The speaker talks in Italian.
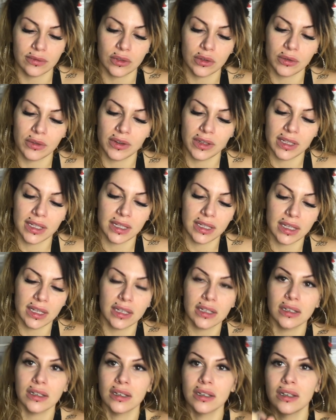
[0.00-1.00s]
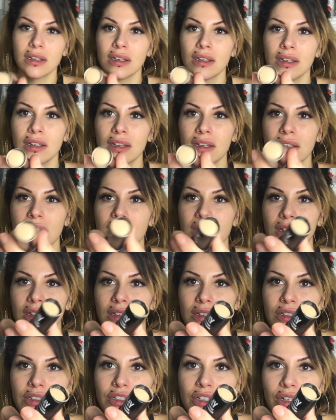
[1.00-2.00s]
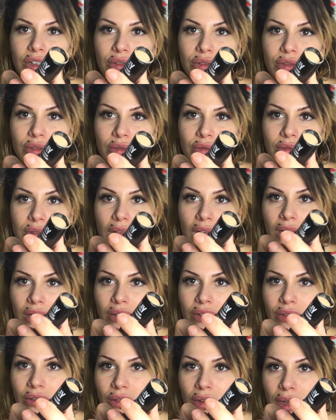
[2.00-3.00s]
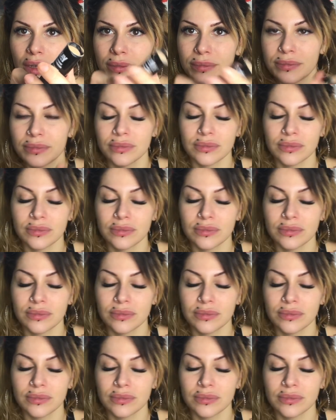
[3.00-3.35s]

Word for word: come vedete già lo sto usando, eh.